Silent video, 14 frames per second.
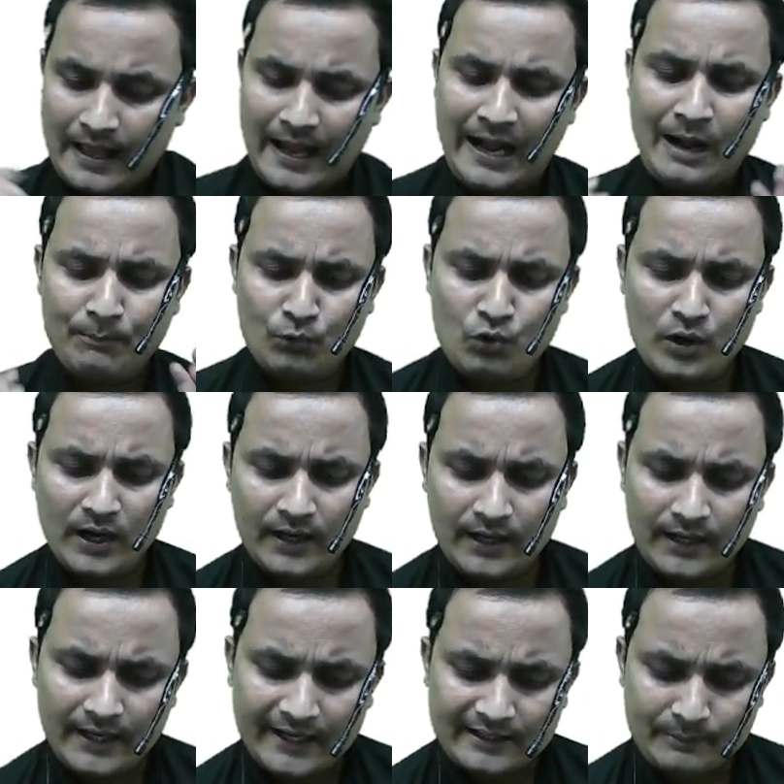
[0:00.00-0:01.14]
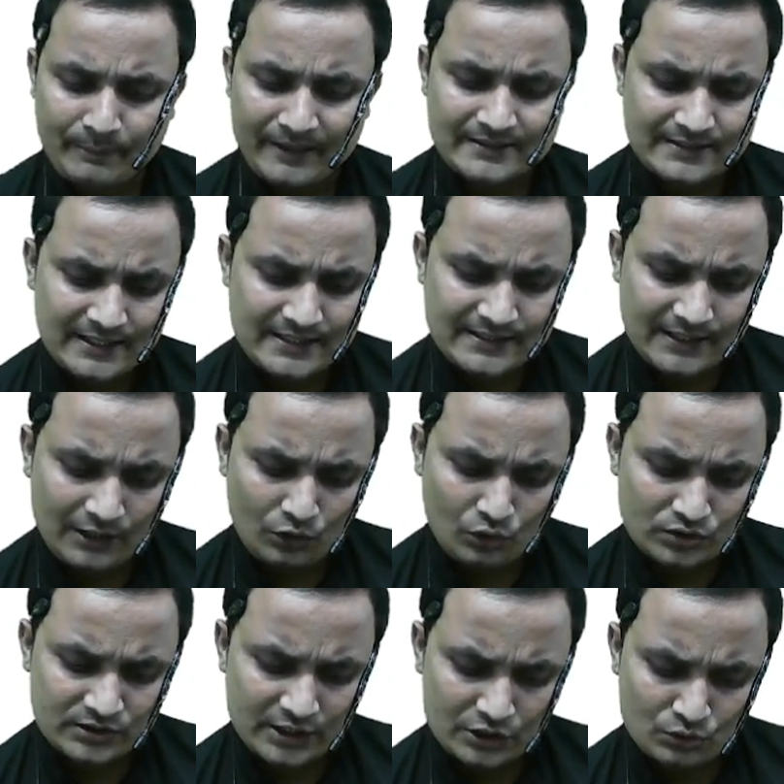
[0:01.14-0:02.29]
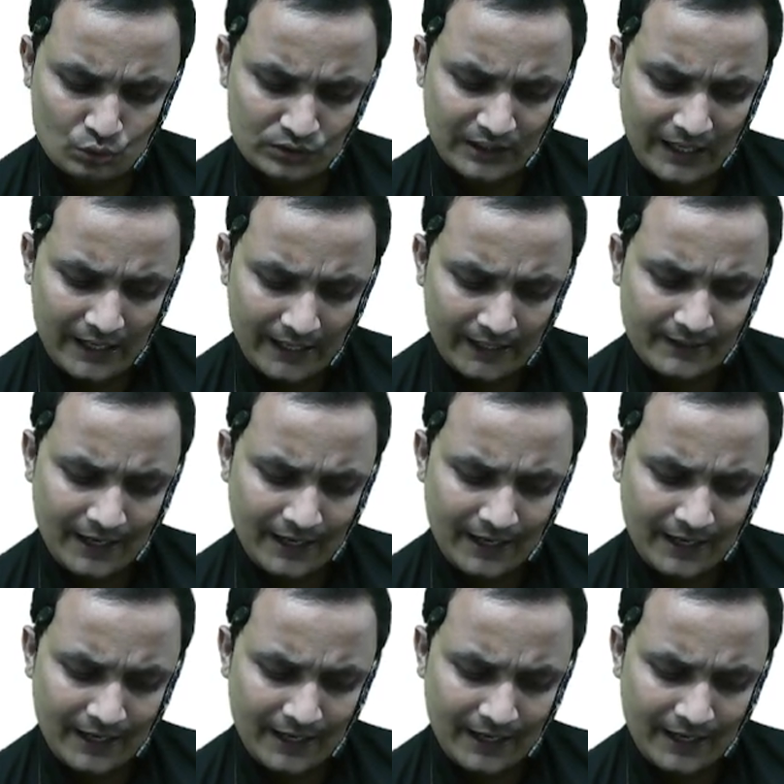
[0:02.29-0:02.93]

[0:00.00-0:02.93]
आपको अगर एक्सपेंसेस एंड लॉसेस होता है